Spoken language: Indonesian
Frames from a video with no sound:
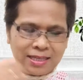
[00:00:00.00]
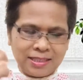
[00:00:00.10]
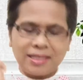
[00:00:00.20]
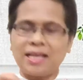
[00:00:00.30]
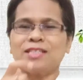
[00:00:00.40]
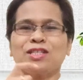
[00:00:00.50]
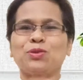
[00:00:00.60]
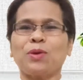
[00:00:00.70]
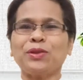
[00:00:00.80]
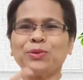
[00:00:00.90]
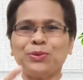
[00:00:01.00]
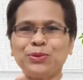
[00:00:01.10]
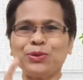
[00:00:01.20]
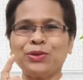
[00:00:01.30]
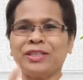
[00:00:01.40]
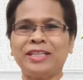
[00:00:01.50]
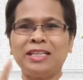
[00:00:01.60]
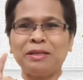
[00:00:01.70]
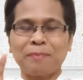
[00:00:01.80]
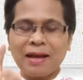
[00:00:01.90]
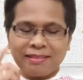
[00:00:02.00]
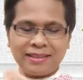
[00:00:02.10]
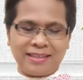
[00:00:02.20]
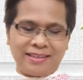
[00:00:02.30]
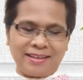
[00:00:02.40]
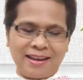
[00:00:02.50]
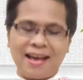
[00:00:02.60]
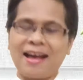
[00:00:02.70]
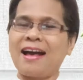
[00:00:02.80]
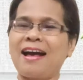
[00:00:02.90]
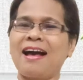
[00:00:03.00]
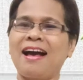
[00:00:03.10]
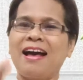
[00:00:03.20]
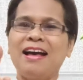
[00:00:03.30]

segala sesuatu untuk dinikmati. Nah,